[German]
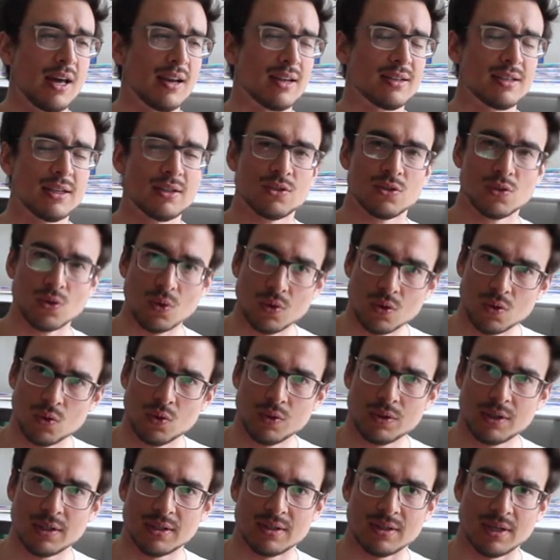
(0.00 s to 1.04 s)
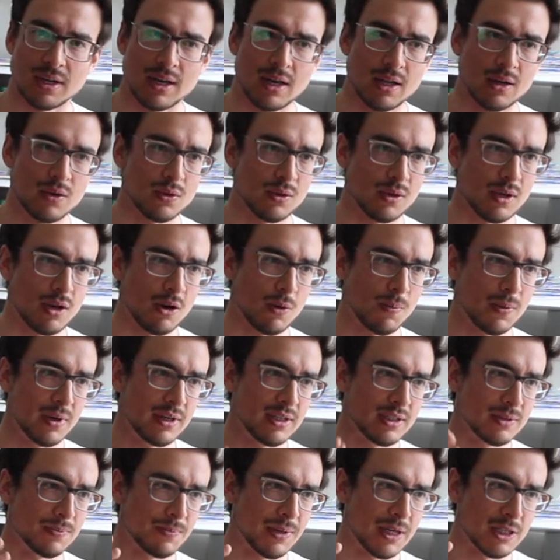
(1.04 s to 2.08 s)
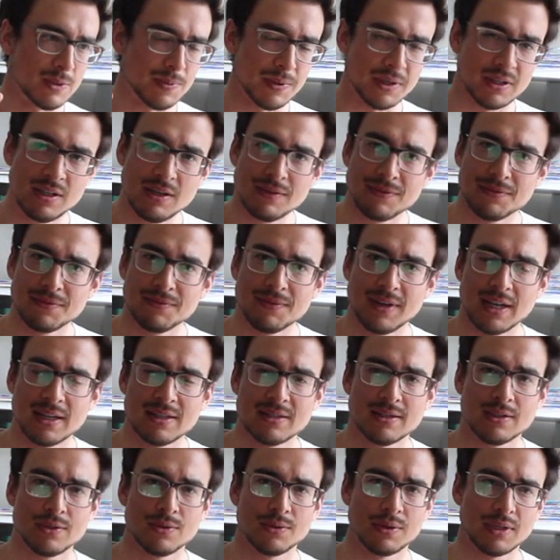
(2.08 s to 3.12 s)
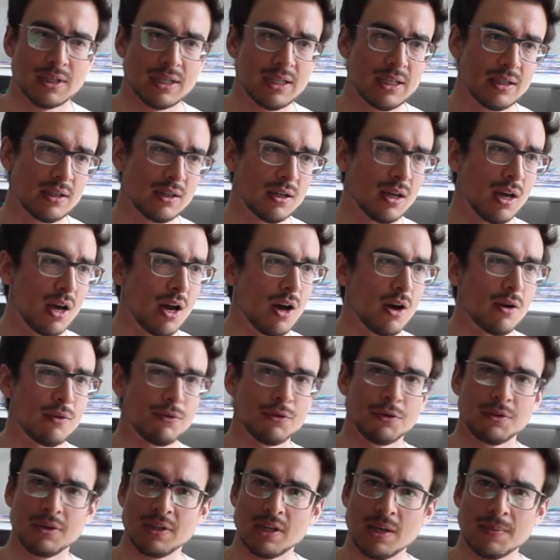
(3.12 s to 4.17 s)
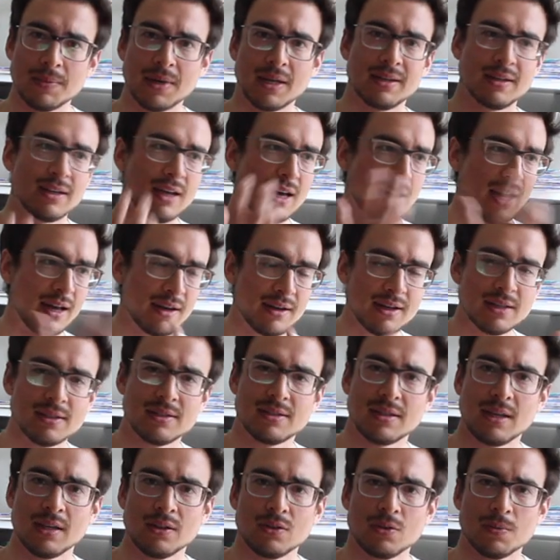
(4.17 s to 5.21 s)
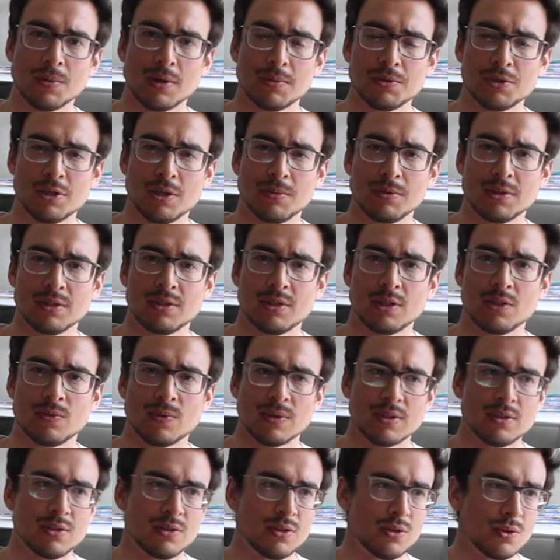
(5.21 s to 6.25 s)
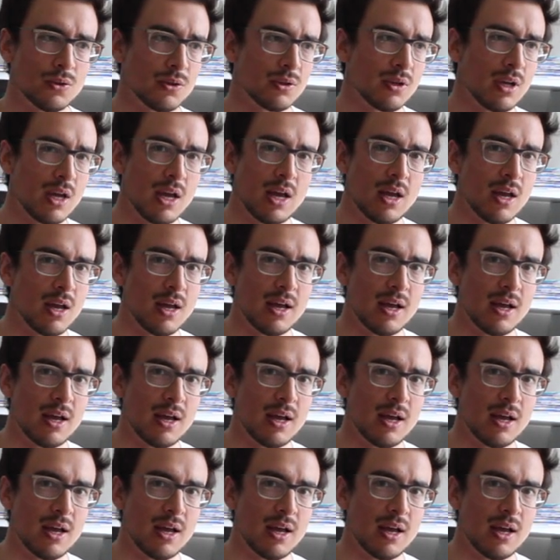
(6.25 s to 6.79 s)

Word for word: das hat so gut getan und auch mal diesen Perspektivenwechsel zu kriegen von jemand, der anders denkt über eine bestimmte Situation,